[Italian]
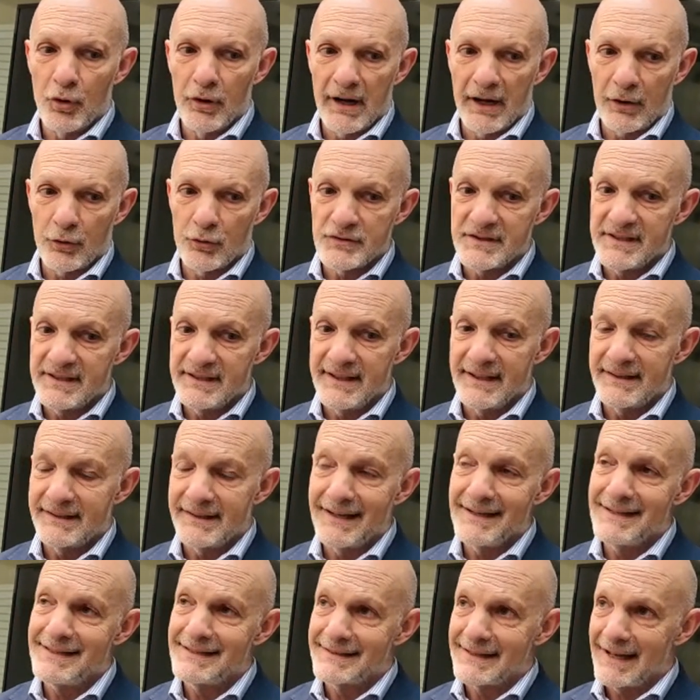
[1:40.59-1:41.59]
la cosiddetta
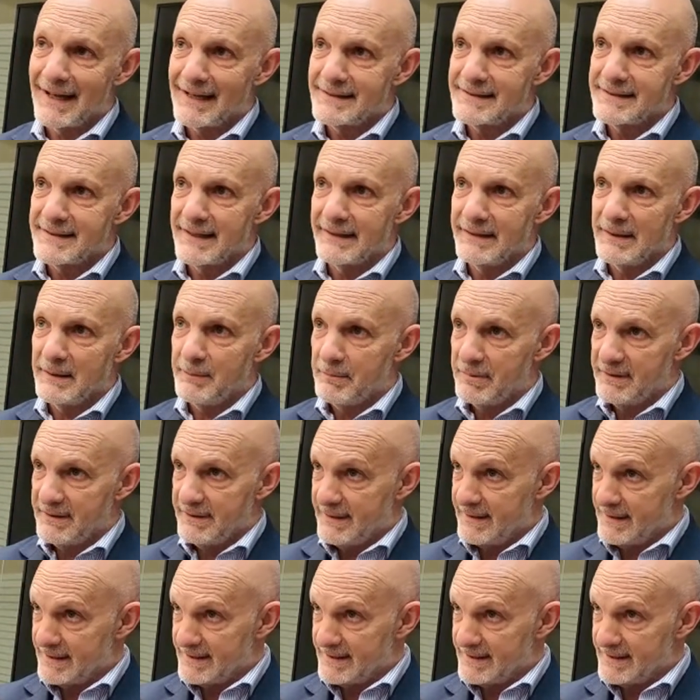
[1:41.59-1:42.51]
istanza di, di